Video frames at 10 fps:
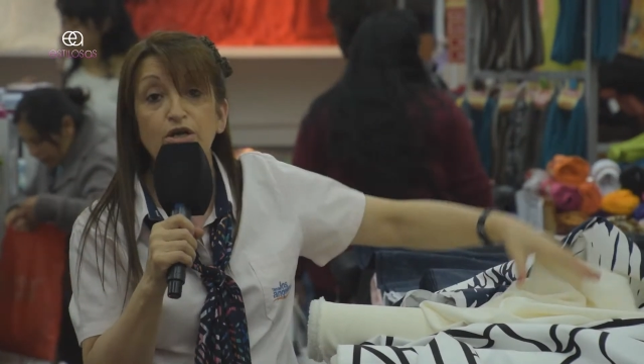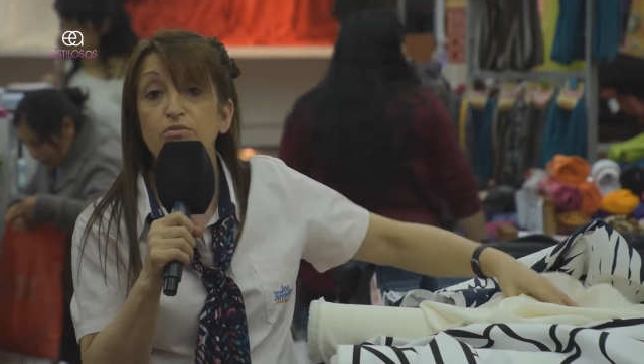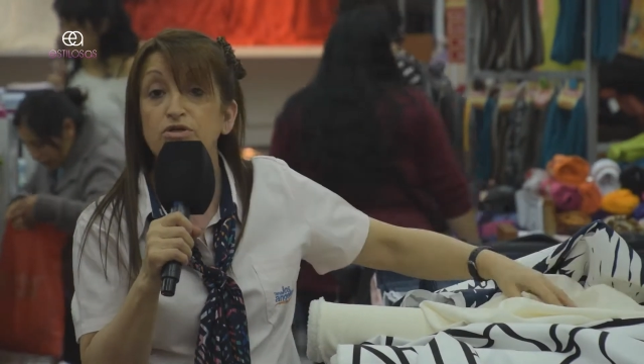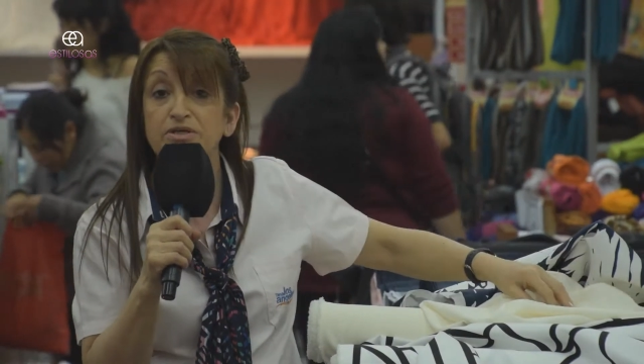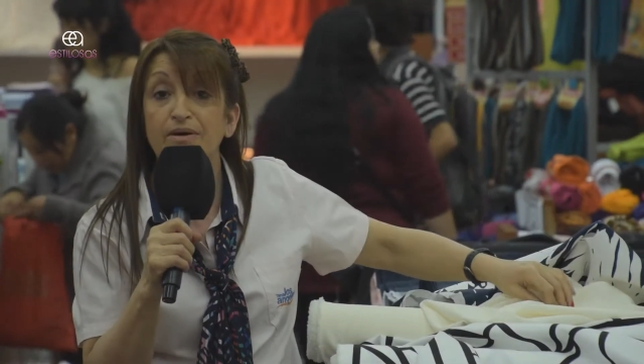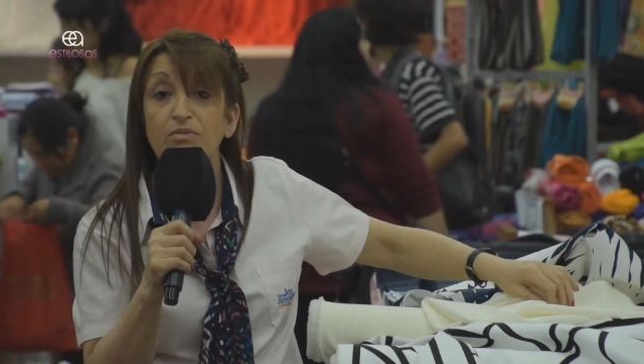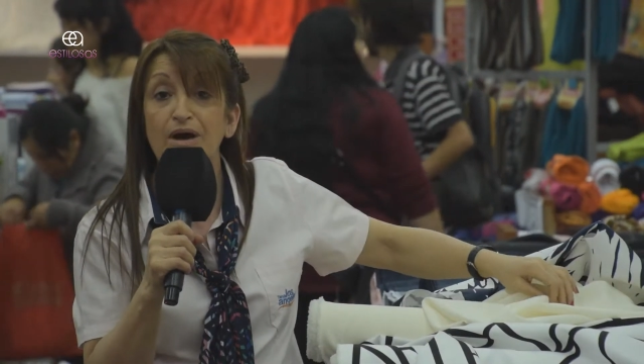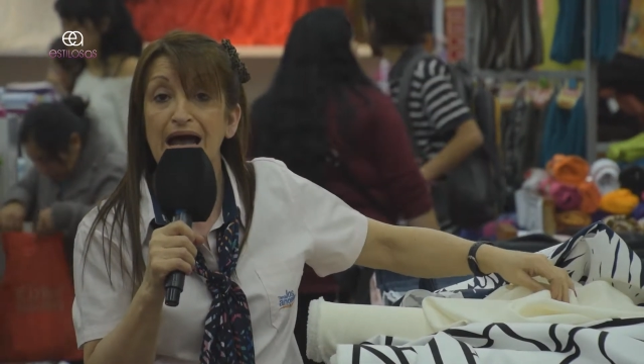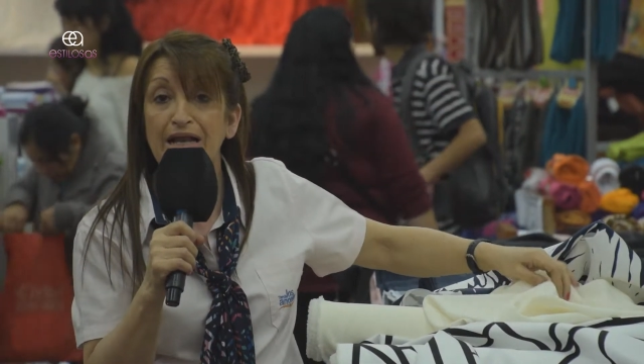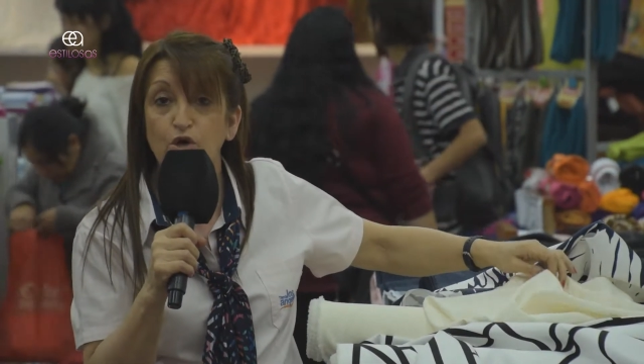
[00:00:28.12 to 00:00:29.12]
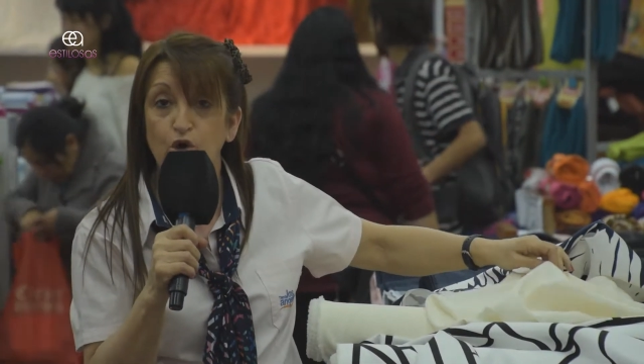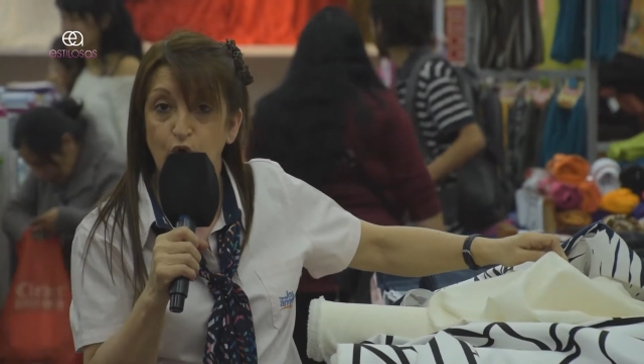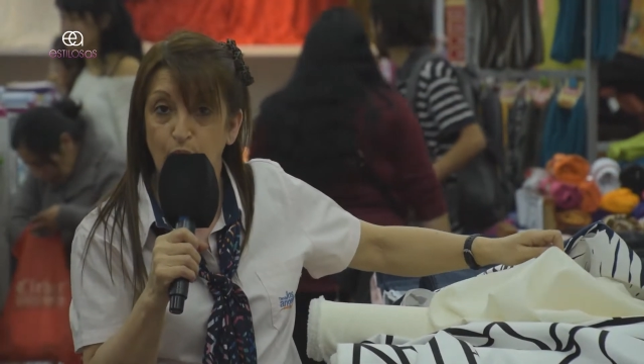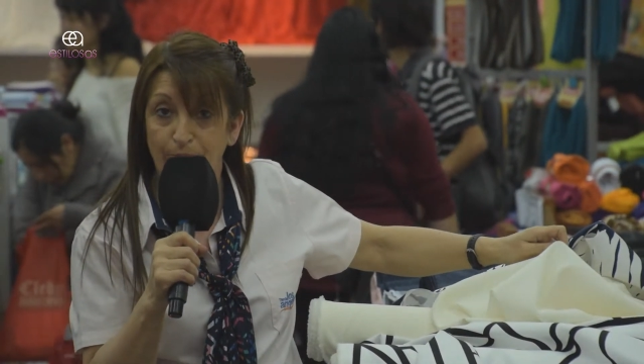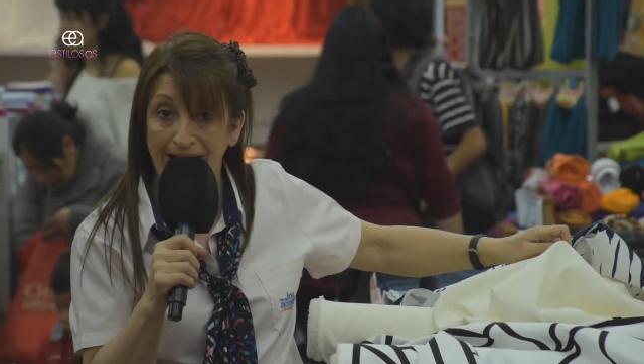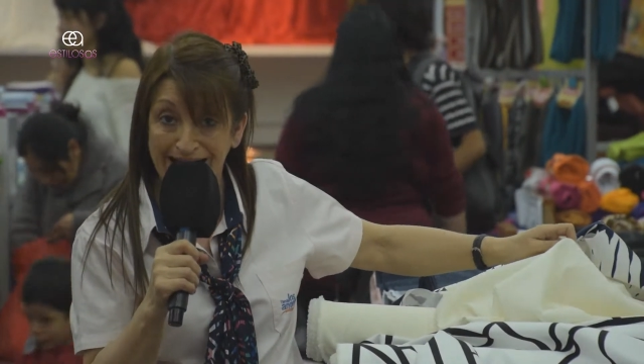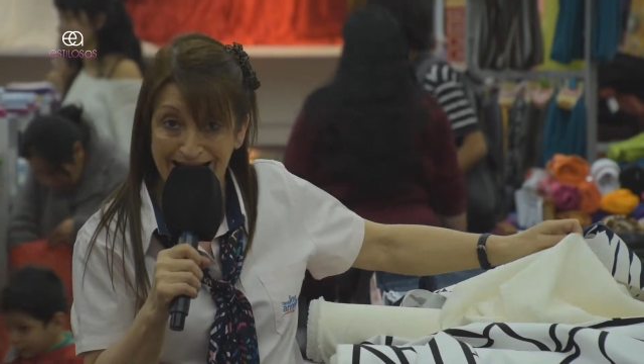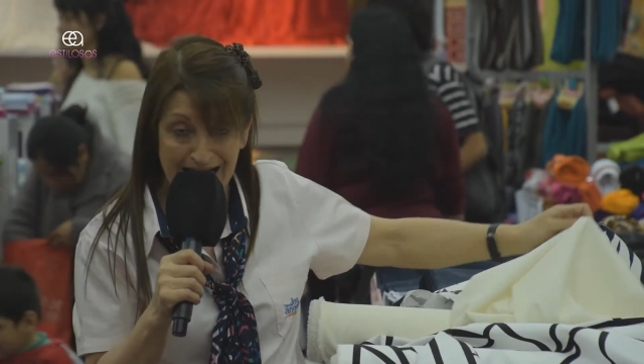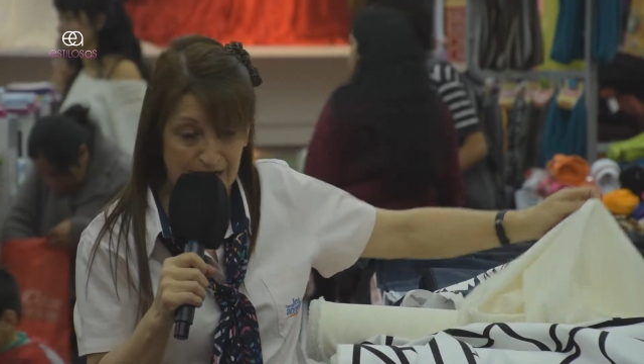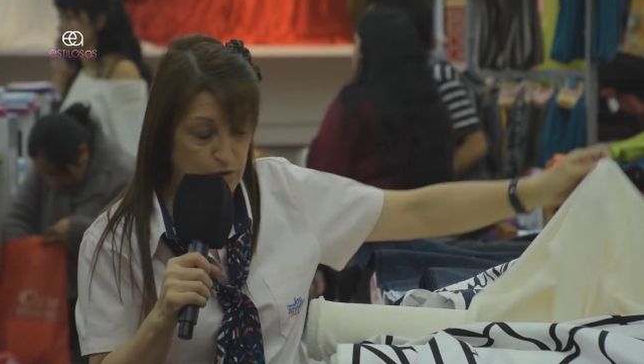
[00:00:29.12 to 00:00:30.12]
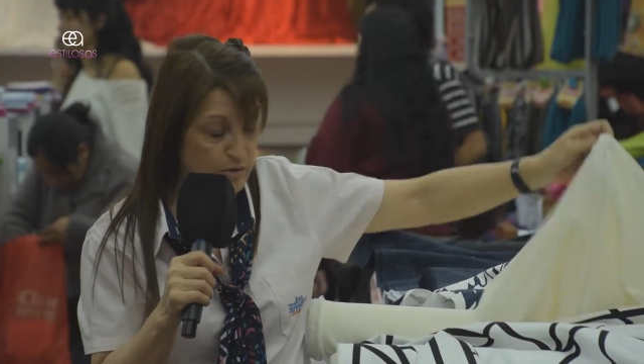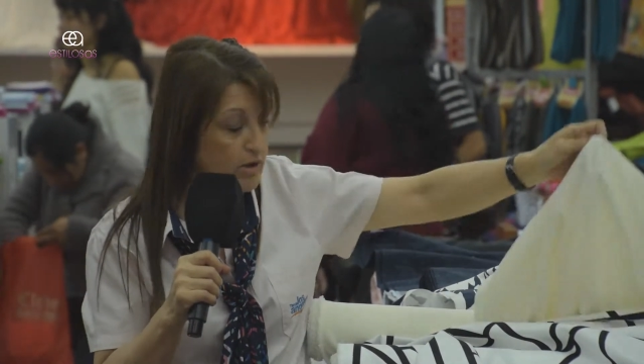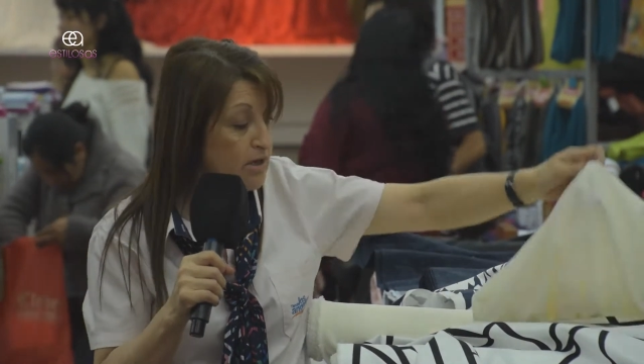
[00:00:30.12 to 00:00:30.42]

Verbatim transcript: y lo llevamos a algo como más claro.